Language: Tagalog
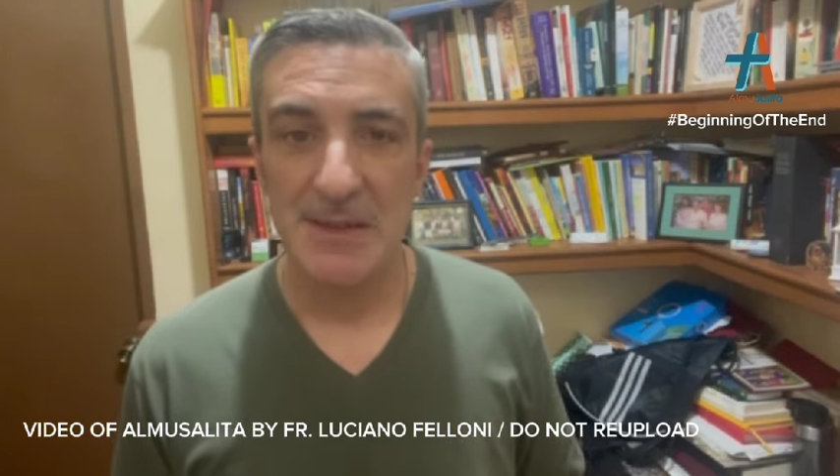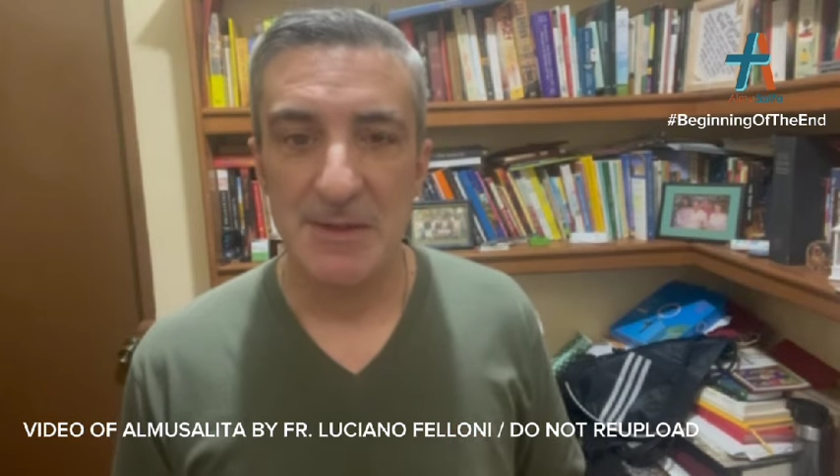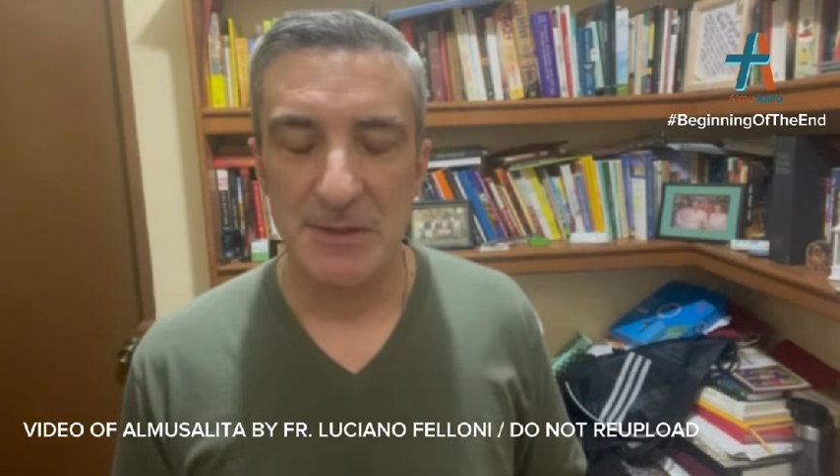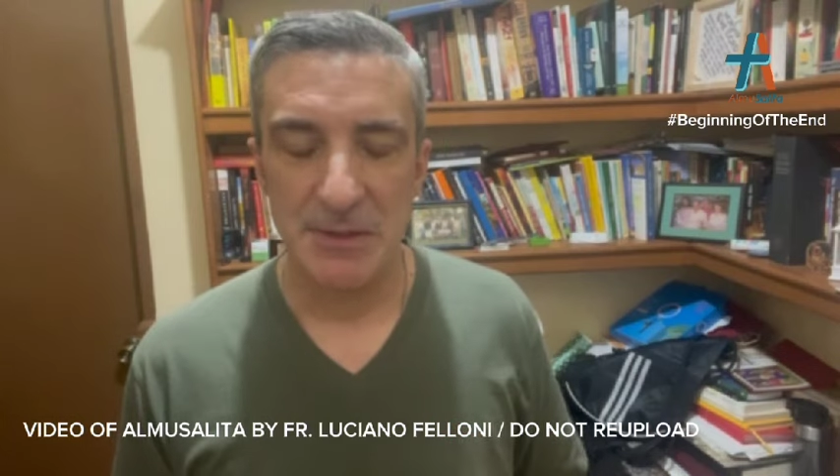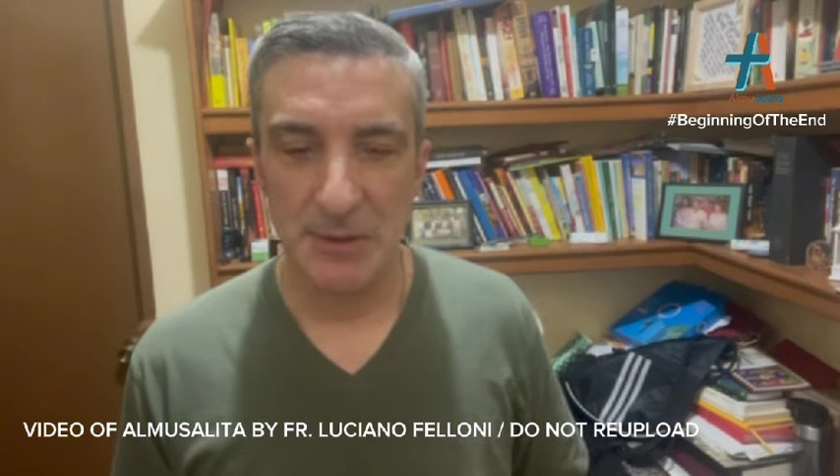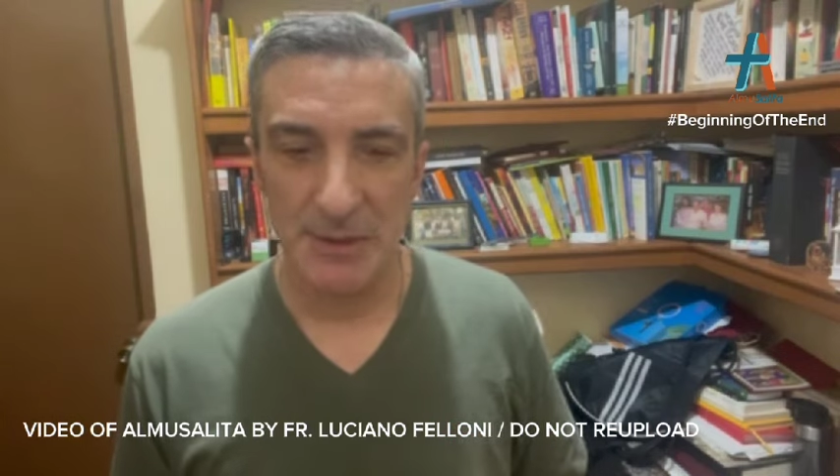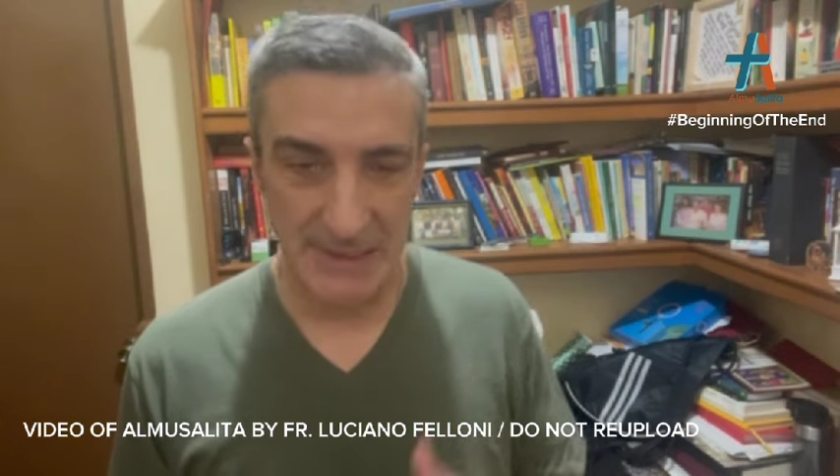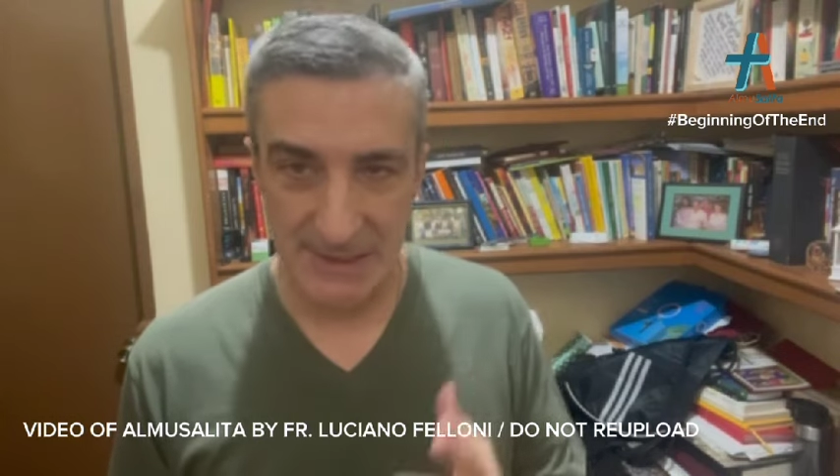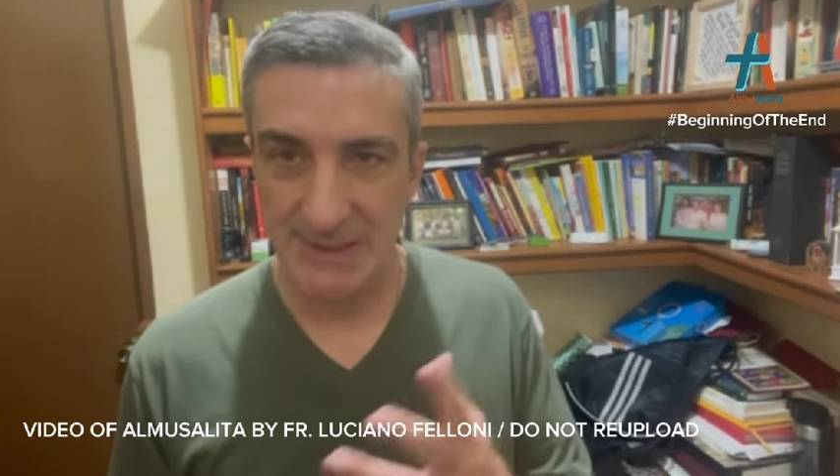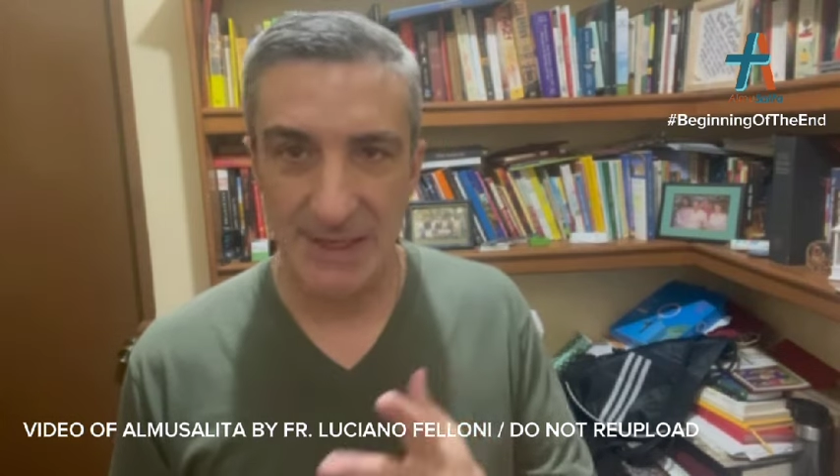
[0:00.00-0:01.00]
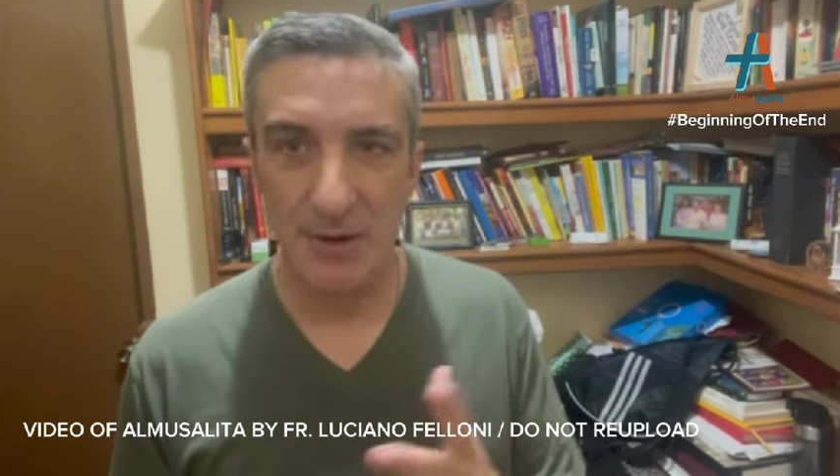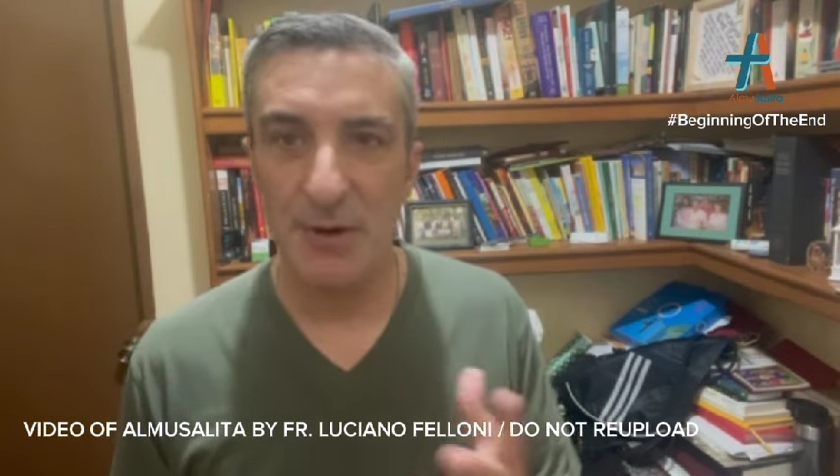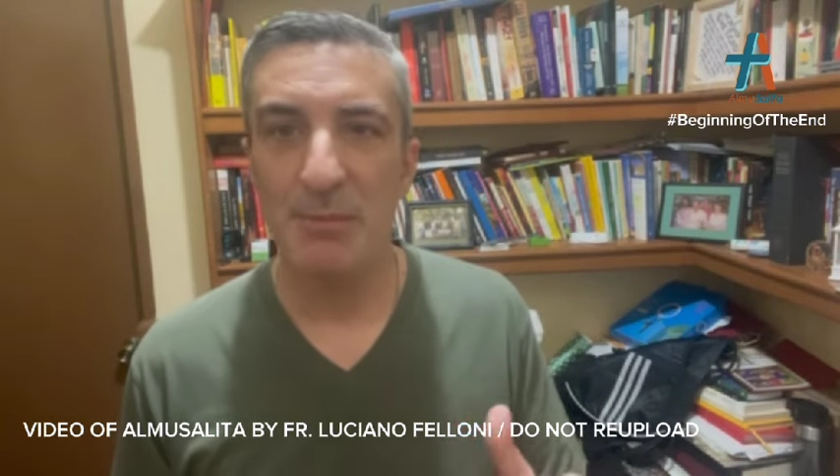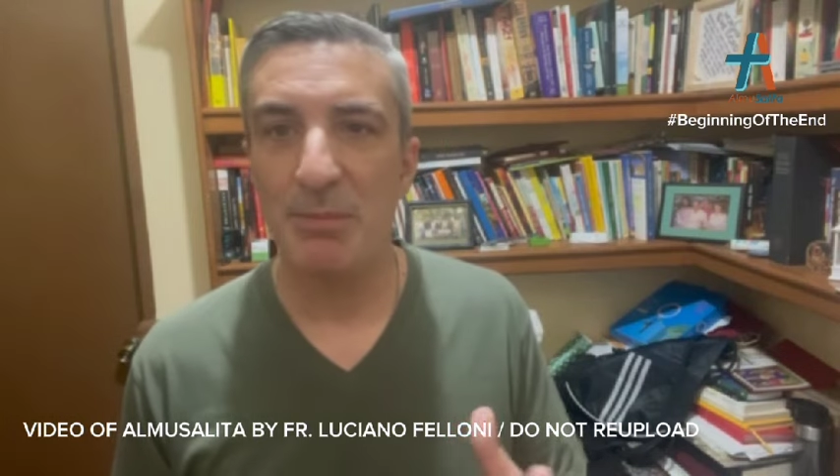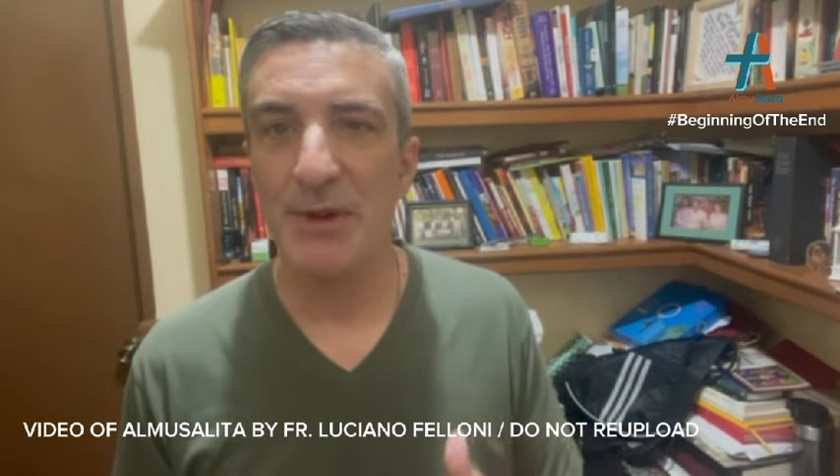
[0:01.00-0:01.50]
So that's the
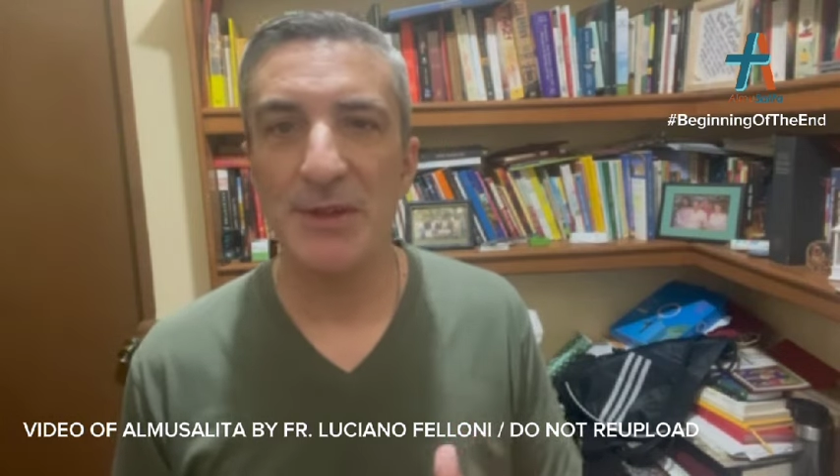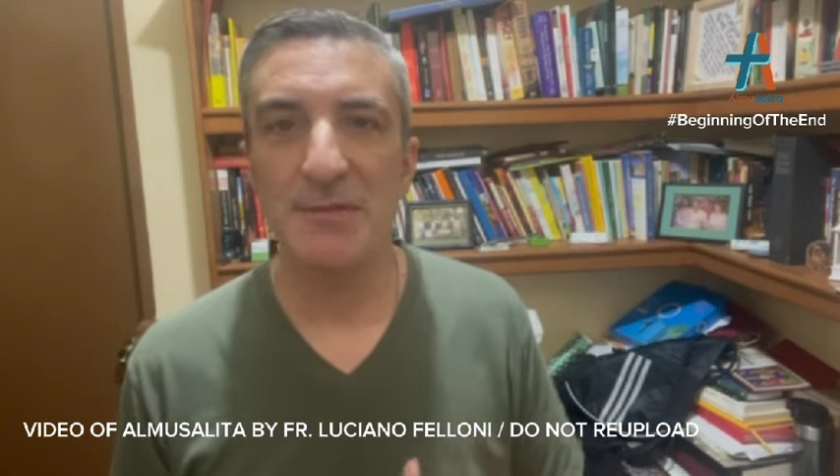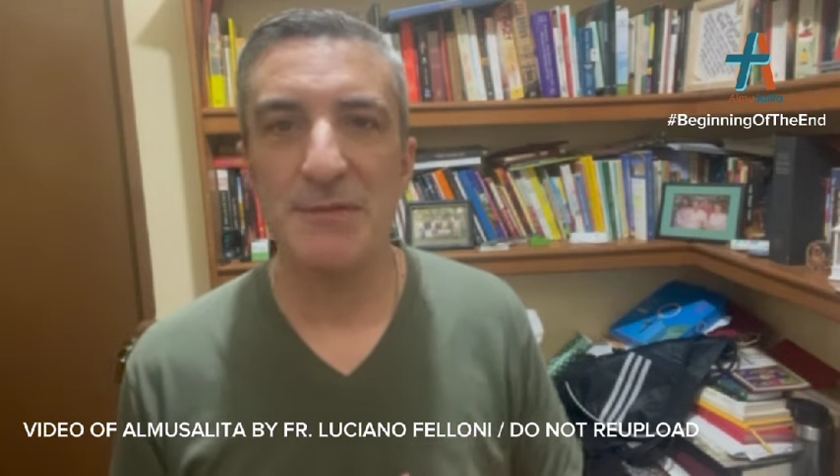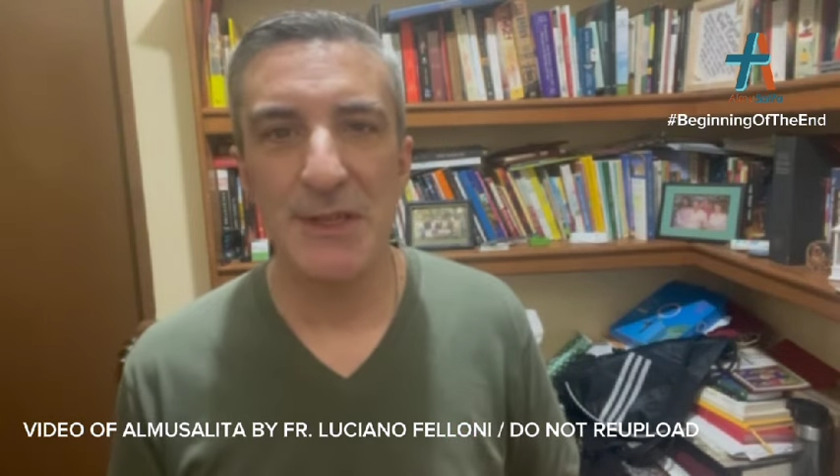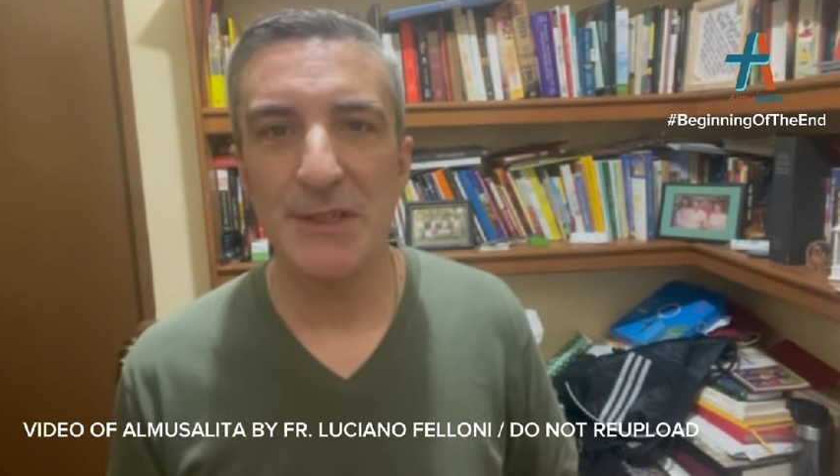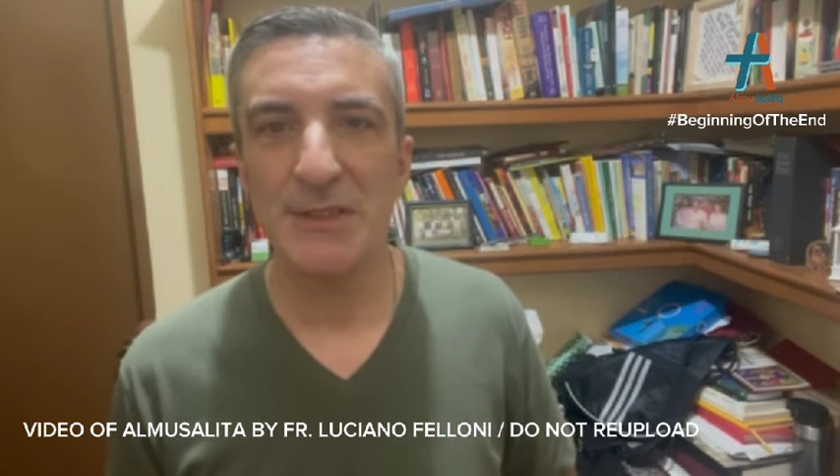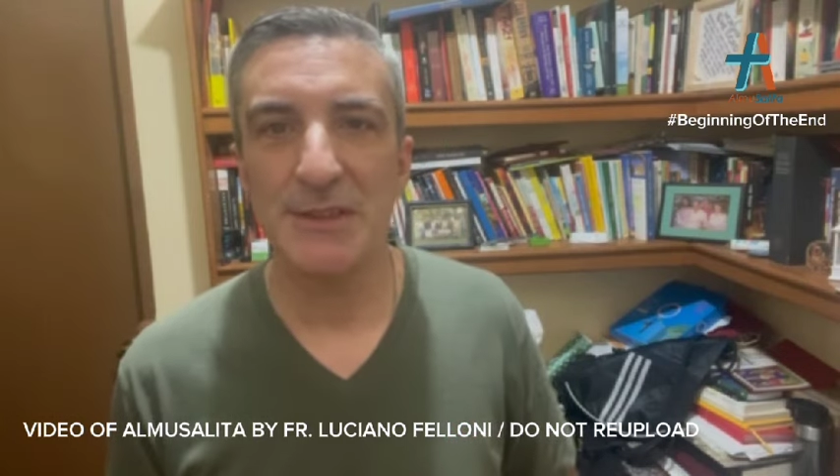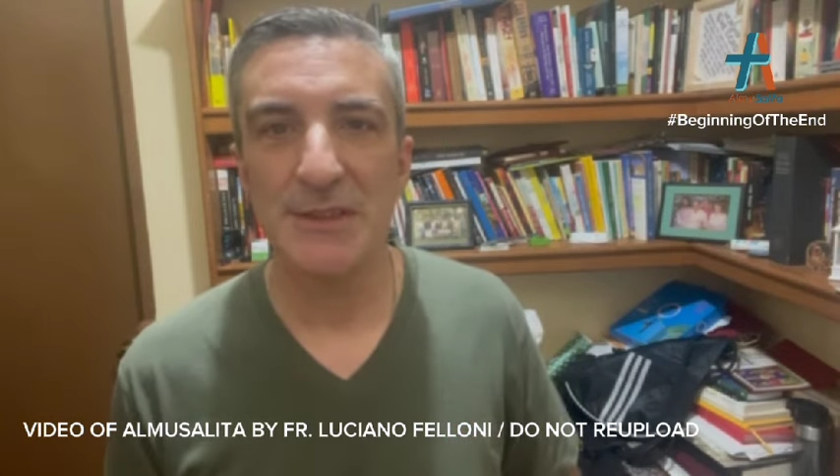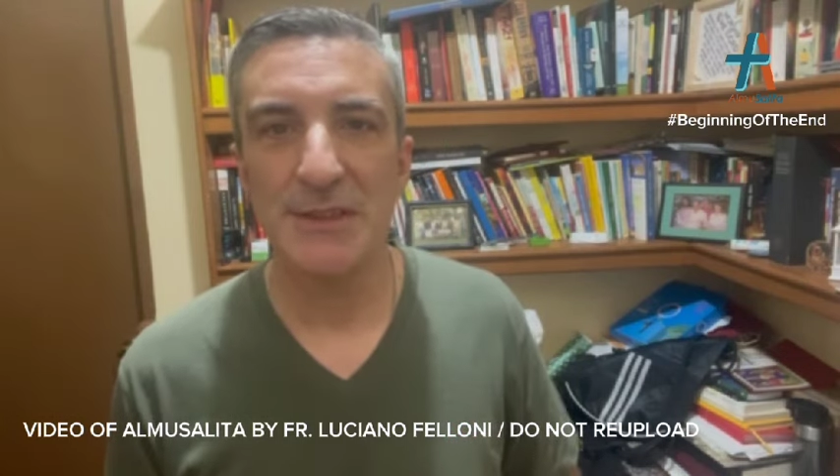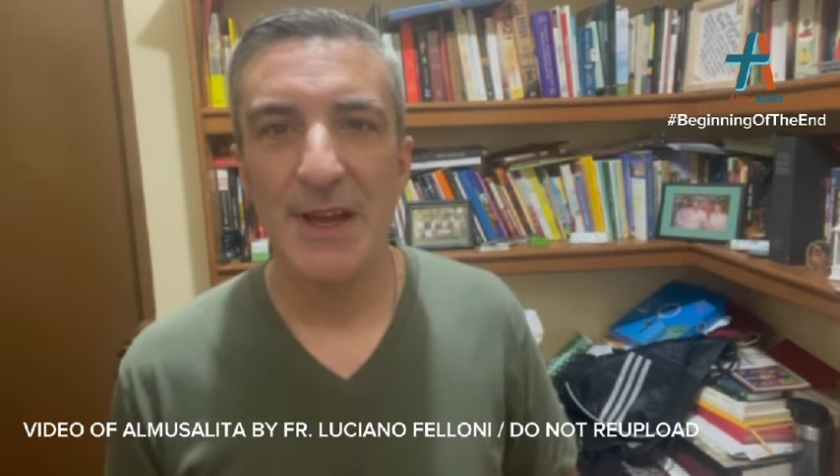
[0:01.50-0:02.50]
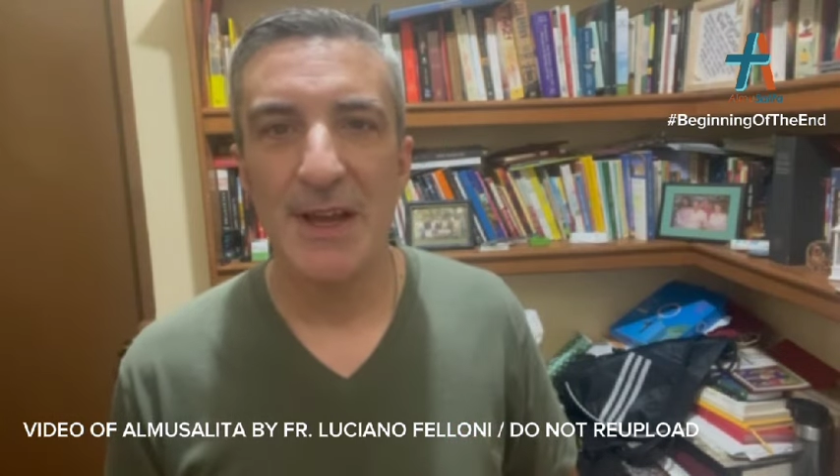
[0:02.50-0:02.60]
whole point of Jesus.